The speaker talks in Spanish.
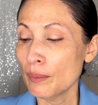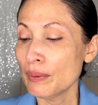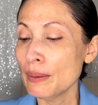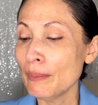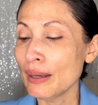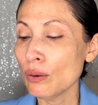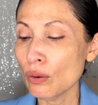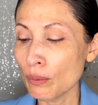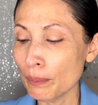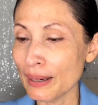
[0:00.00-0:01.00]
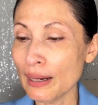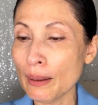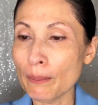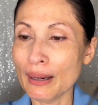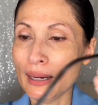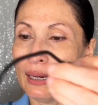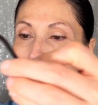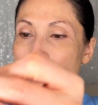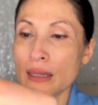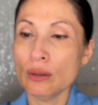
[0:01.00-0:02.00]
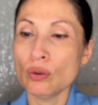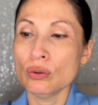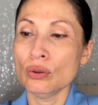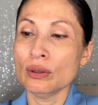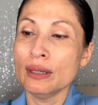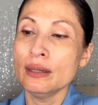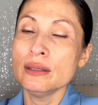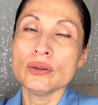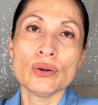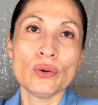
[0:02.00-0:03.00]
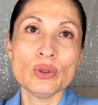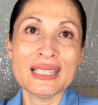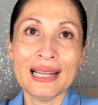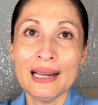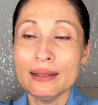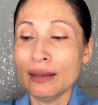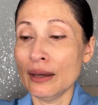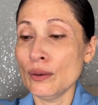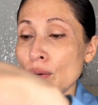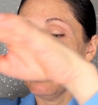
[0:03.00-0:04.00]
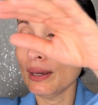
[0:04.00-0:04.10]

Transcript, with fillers: Primero compré la máscara del Dr. Dennis Gross, que la tengo.